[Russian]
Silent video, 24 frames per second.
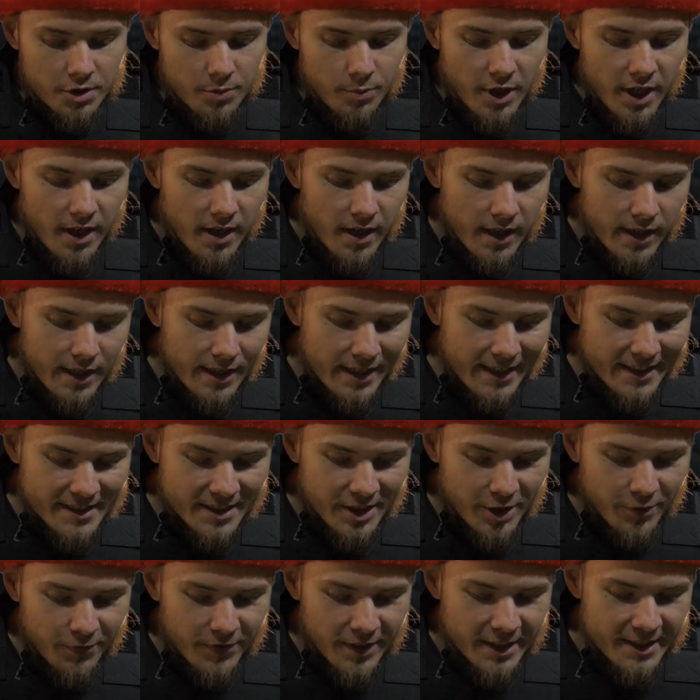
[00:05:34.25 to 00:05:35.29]
у тебя
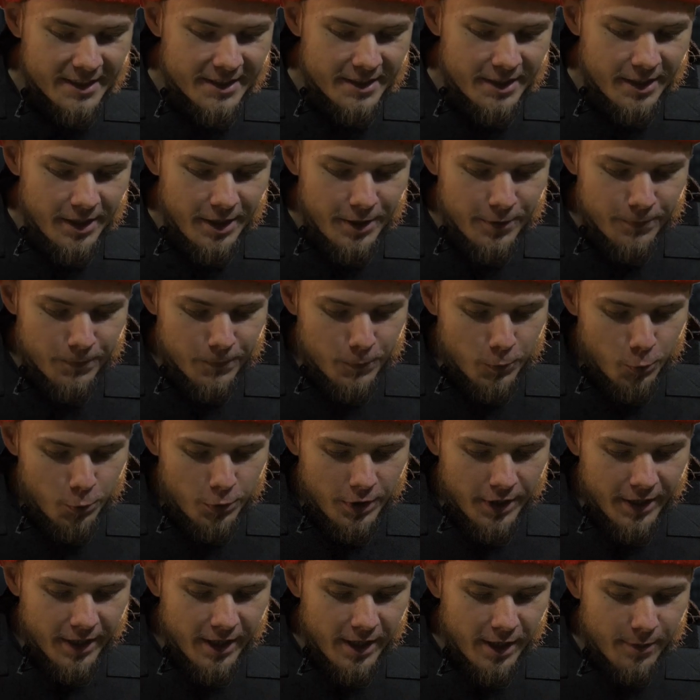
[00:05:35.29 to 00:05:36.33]
краска властелин в
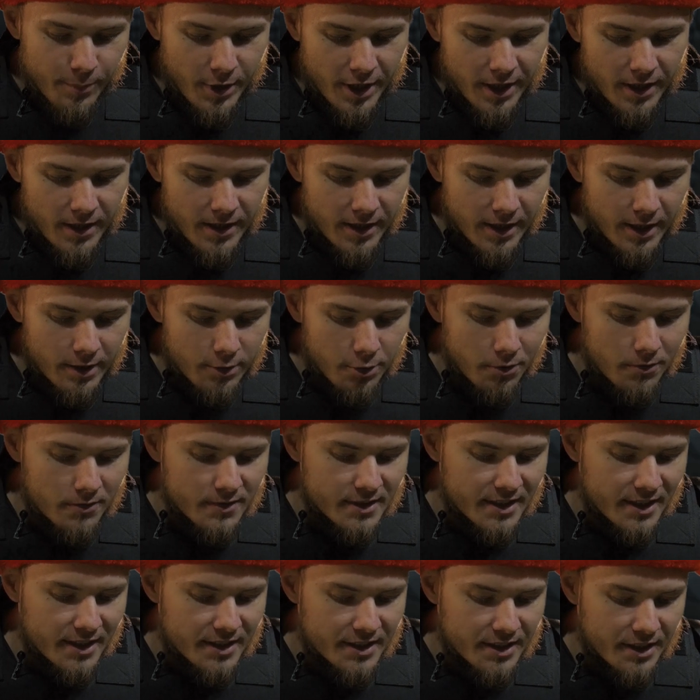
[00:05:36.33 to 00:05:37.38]
тутере, как правильно
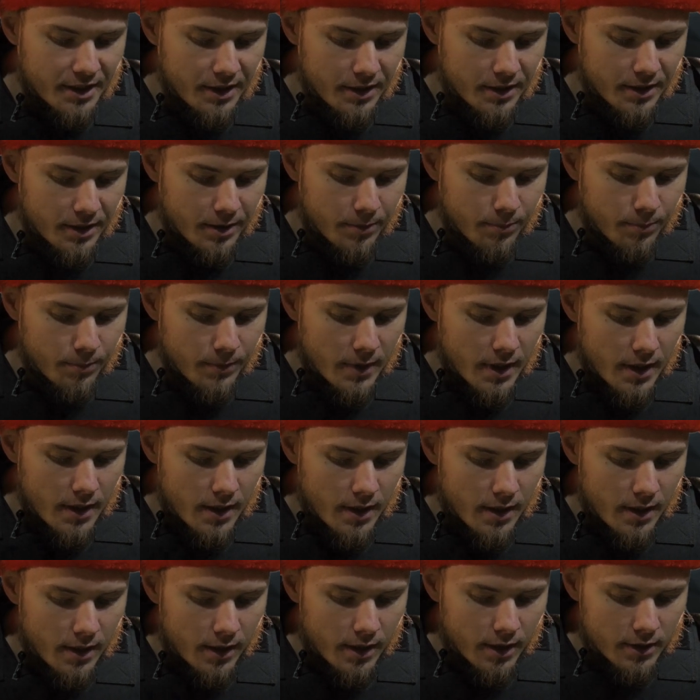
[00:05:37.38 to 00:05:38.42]
готовится к скидкам.
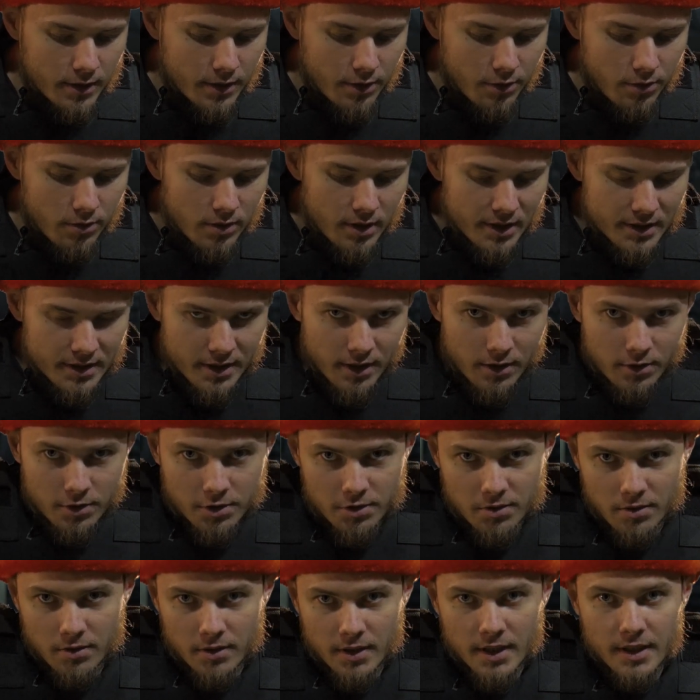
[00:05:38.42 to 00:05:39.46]
Как ты ее
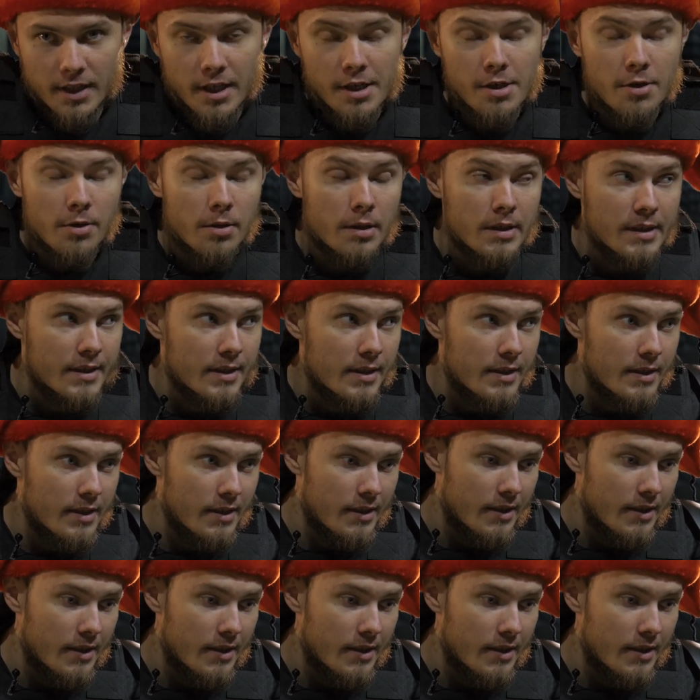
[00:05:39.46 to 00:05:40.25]
достал и что она дает?